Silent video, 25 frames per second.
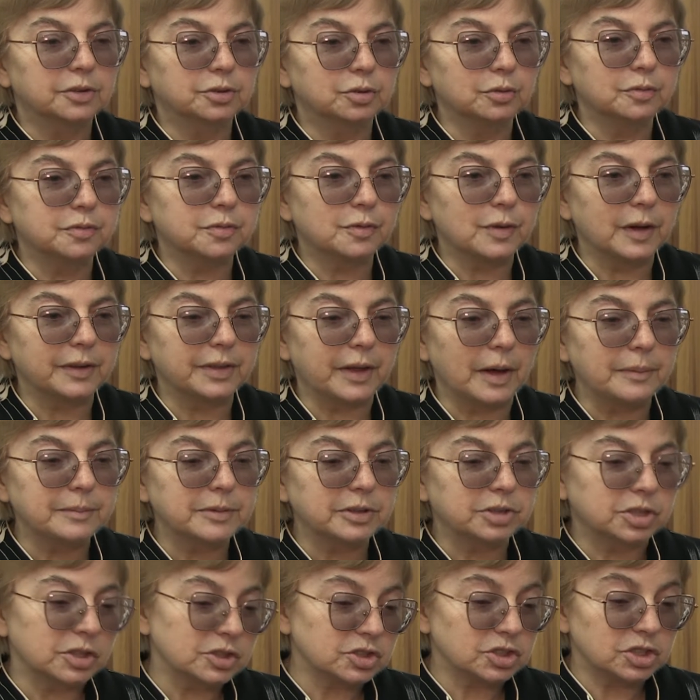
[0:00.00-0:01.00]
tu
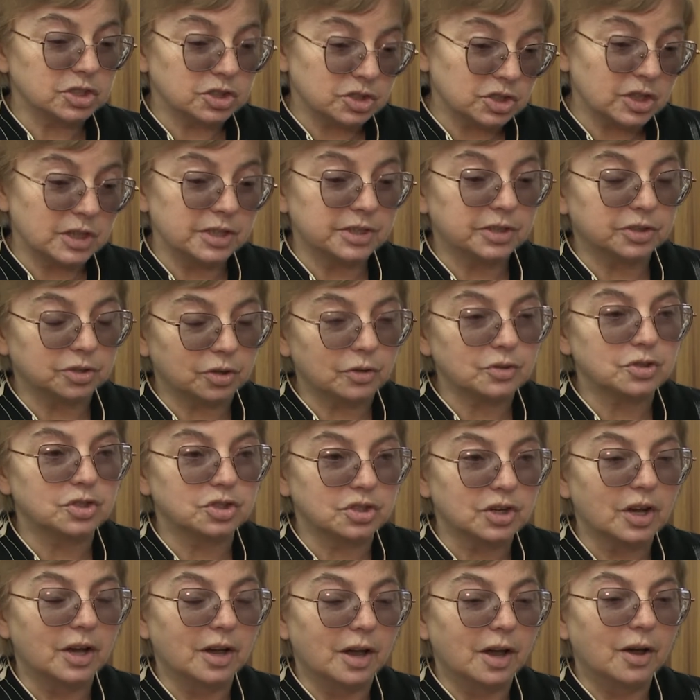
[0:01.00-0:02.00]
wkładamy też, jeżeli
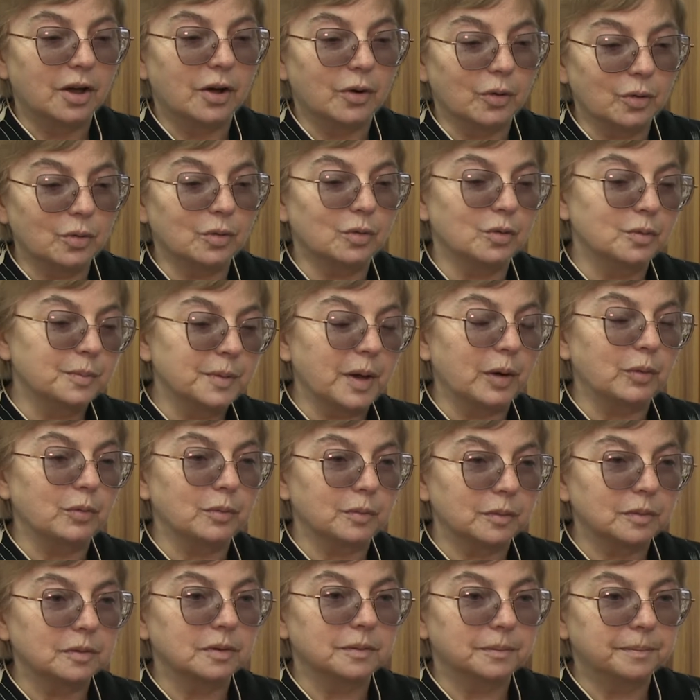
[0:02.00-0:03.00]
ktoś umiał